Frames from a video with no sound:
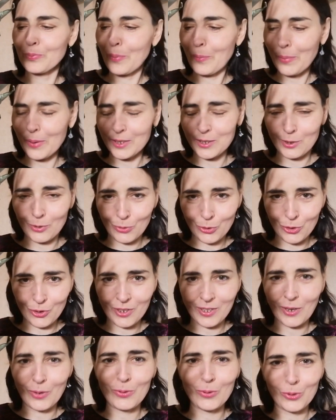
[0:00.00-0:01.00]
Попался
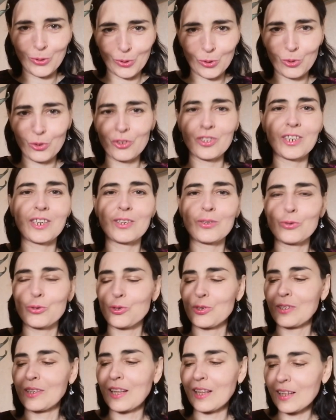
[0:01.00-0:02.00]
очень такой сочный,
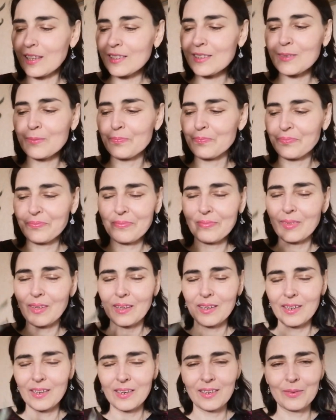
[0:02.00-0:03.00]
хороший ананас.
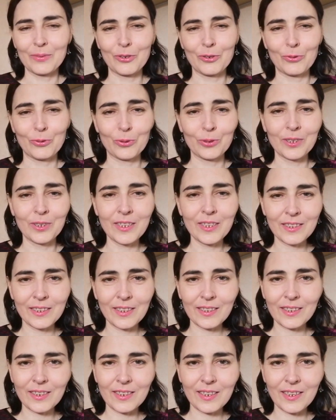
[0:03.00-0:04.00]
Вообще
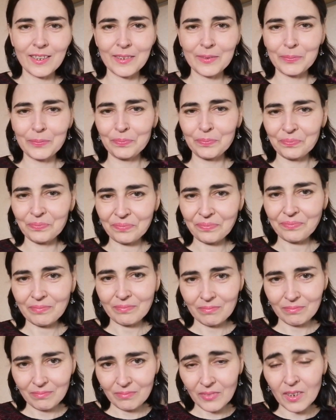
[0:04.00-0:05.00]
вкуснятина такая.
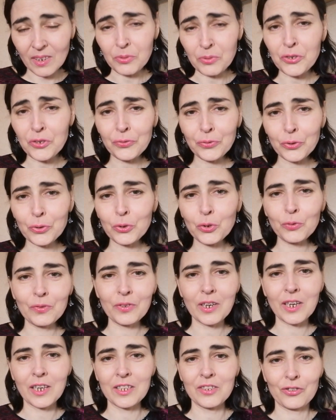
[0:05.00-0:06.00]
Вообще
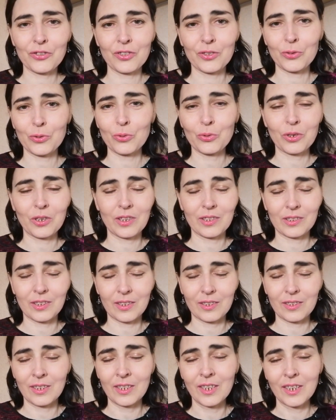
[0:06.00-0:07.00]
фруктовые, конечно, соки
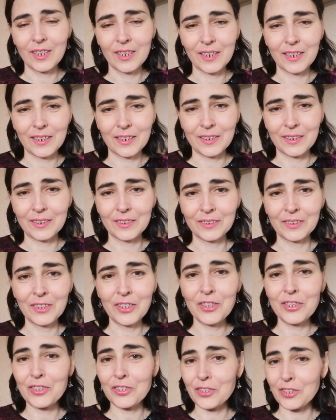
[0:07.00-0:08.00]
это э, не
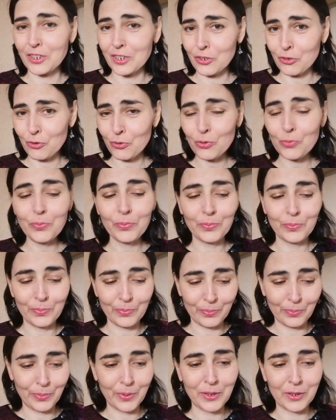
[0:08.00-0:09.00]
есть хорошо,
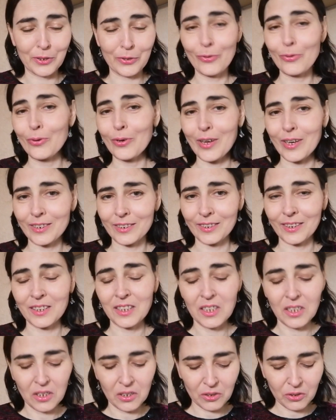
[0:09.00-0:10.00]
пить регулярно.
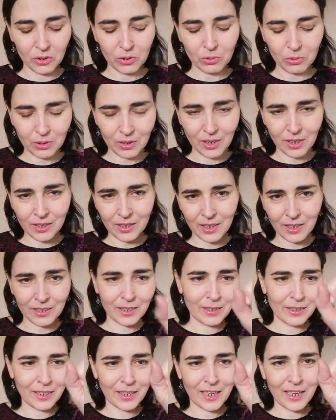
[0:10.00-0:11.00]
Но вот когда у
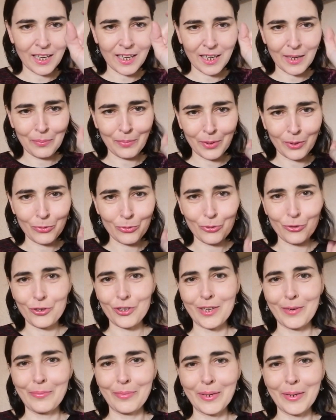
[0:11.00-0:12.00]
тебя такая
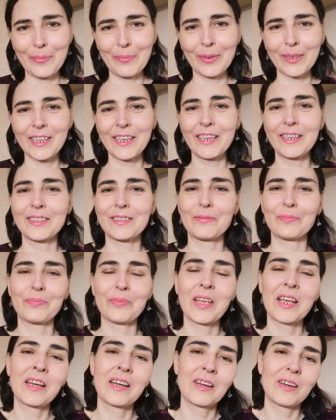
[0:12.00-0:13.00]
капелюшечка перепадает,
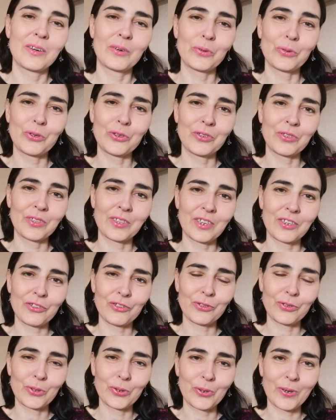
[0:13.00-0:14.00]
очень
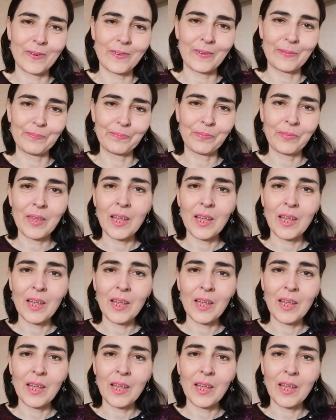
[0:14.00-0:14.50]
даже здорово.